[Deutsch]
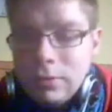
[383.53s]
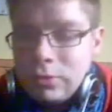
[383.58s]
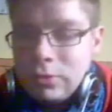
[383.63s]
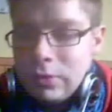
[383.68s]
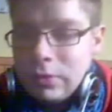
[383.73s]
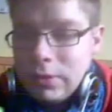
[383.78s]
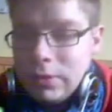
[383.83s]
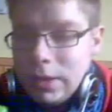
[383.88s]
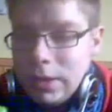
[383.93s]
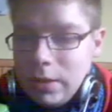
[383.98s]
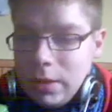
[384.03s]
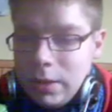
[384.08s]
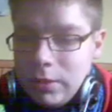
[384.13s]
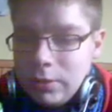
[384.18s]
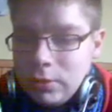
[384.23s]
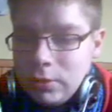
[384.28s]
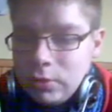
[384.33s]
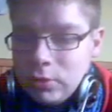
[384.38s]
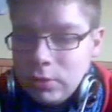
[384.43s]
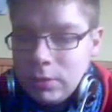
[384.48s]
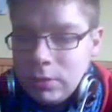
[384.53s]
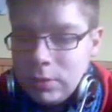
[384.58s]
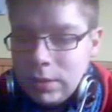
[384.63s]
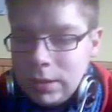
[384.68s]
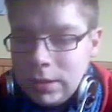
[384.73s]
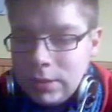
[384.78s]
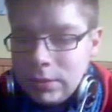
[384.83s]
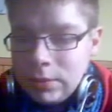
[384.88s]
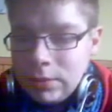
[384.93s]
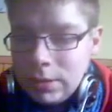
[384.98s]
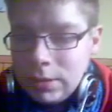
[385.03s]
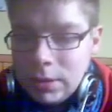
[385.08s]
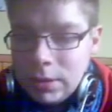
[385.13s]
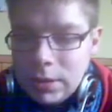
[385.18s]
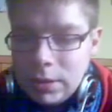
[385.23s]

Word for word: schon seit der ersten Stunde, also.